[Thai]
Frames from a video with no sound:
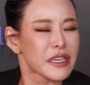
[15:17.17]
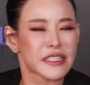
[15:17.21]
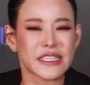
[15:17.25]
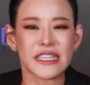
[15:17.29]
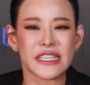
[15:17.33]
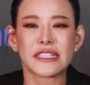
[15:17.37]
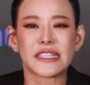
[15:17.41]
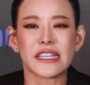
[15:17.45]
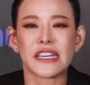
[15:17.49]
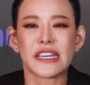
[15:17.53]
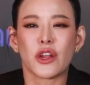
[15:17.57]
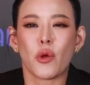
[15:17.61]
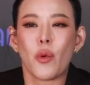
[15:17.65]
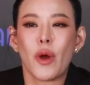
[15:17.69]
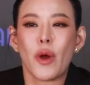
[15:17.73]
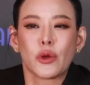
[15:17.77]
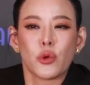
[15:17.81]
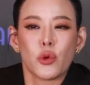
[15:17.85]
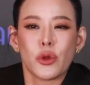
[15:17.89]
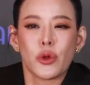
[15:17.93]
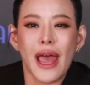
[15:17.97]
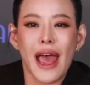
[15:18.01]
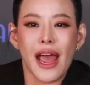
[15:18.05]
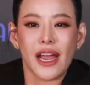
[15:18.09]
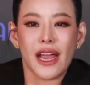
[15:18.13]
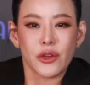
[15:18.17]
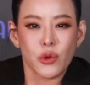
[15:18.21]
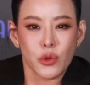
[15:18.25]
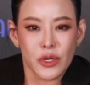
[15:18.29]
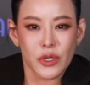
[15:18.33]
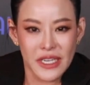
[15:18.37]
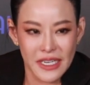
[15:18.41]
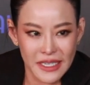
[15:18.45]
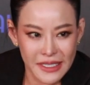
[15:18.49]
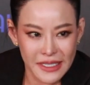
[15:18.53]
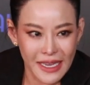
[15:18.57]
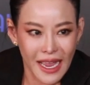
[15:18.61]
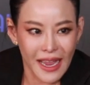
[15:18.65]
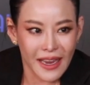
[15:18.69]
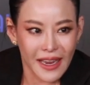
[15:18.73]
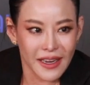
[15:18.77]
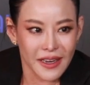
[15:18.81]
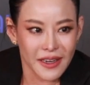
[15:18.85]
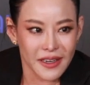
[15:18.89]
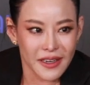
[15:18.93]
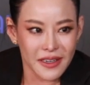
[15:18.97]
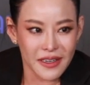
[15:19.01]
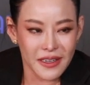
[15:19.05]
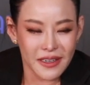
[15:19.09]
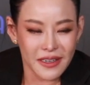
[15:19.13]
จริง ๆ หรือว่าทุกอย่างอยู่ที่ใจ
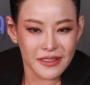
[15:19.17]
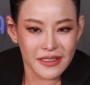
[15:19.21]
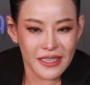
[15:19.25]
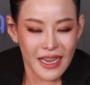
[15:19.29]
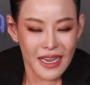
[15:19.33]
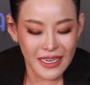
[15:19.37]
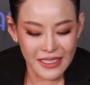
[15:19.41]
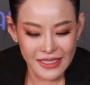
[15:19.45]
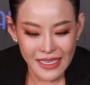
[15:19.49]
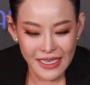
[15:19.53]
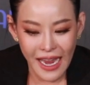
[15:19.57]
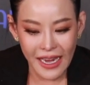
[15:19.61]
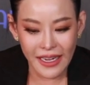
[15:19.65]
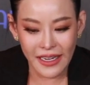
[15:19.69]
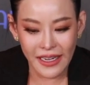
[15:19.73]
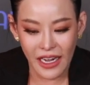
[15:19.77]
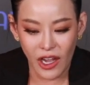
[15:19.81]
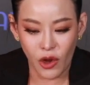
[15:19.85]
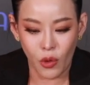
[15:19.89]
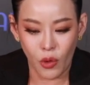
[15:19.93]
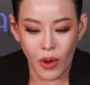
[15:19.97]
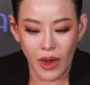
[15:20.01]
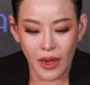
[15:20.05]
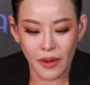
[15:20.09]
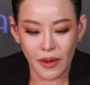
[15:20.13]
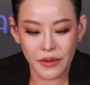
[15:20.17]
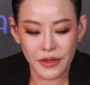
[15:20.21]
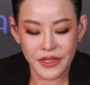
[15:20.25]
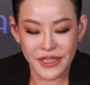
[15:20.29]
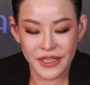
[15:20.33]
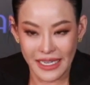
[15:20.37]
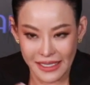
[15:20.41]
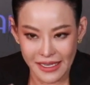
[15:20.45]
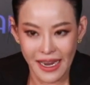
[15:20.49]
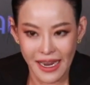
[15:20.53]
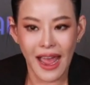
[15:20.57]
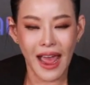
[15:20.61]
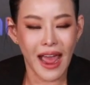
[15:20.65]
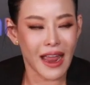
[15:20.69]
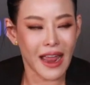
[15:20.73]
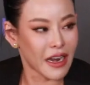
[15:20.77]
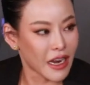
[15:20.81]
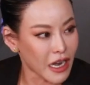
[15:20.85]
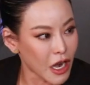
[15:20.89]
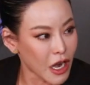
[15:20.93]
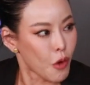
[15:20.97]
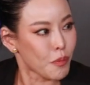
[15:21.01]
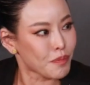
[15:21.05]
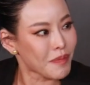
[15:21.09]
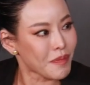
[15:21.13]
ถ้าใจเราอะศรัทธาแล้
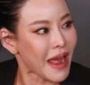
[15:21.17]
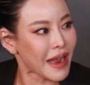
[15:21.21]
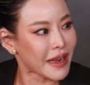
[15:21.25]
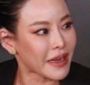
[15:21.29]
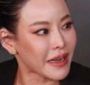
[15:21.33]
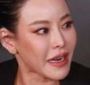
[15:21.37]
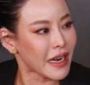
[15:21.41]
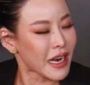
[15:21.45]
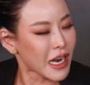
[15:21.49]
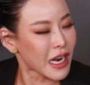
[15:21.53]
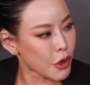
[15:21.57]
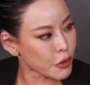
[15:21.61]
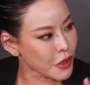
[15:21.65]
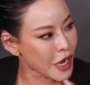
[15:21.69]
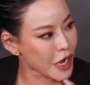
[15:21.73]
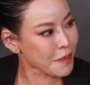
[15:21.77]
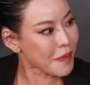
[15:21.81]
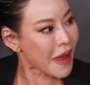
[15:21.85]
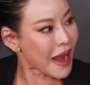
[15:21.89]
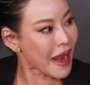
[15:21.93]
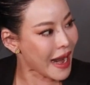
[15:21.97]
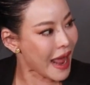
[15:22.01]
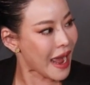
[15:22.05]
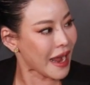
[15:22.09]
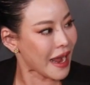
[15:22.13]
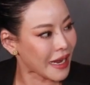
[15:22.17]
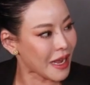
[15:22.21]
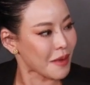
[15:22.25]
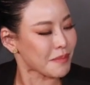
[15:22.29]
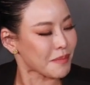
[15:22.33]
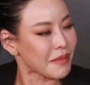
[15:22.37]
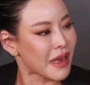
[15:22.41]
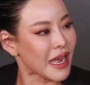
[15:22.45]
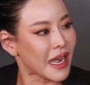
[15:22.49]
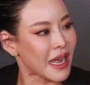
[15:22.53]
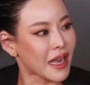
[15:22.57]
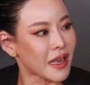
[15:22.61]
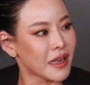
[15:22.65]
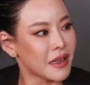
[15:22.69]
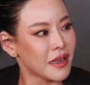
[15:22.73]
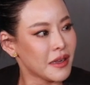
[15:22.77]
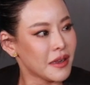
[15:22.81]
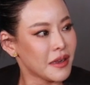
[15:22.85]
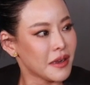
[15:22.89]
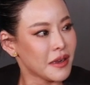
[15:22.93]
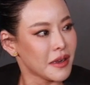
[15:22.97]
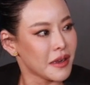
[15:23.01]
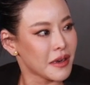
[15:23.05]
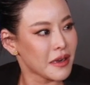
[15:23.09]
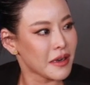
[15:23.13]
วเราไปแล้วเราได้พลังกลับมา
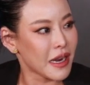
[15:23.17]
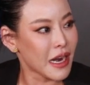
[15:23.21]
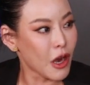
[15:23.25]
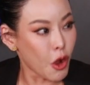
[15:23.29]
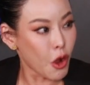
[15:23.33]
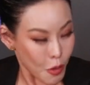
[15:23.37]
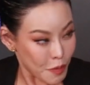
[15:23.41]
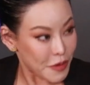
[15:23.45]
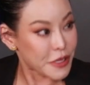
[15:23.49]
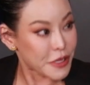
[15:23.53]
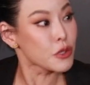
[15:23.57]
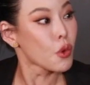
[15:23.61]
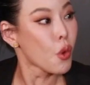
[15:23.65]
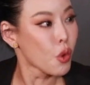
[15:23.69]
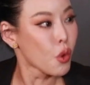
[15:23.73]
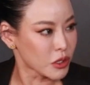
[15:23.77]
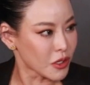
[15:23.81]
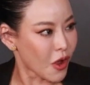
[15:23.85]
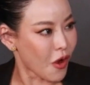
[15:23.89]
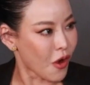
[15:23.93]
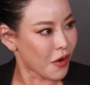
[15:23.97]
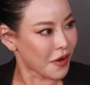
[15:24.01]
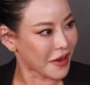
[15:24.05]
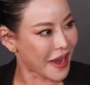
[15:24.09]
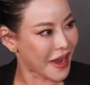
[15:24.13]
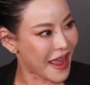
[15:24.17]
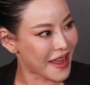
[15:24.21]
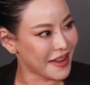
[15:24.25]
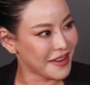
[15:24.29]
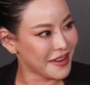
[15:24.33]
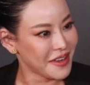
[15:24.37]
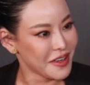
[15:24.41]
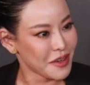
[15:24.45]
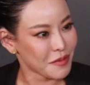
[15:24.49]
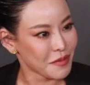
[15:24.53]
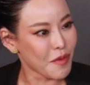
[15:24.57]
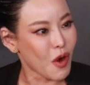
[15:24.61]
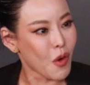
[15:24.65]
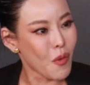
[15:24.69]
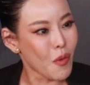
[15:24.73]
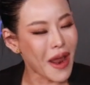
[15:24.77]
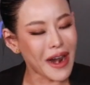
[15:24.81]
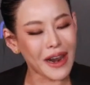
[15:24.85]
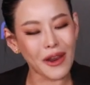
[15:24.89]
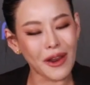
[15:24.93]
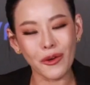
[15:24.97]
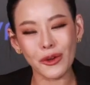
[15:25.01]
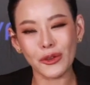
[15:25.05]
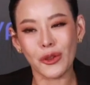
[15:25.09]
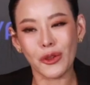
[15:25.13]
แล้วเราก็ไปสู้ต่อไงบางวัน
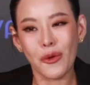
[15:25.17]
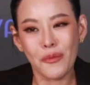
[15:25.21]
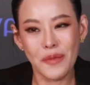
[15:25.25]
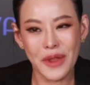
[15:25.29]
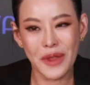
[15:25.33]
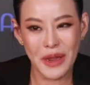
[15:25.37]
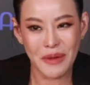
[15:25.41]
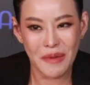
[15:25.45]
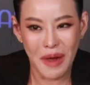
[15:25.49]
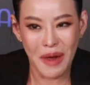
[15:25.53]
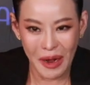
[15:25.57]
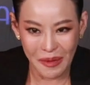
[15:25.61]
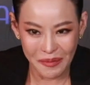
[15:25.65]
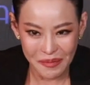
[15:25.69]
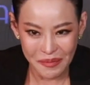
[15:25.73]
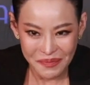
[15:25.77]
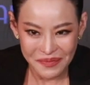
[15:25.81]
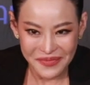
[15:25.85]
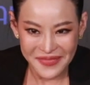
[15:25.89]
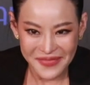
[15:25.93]
เราก็ต้องมีแบบ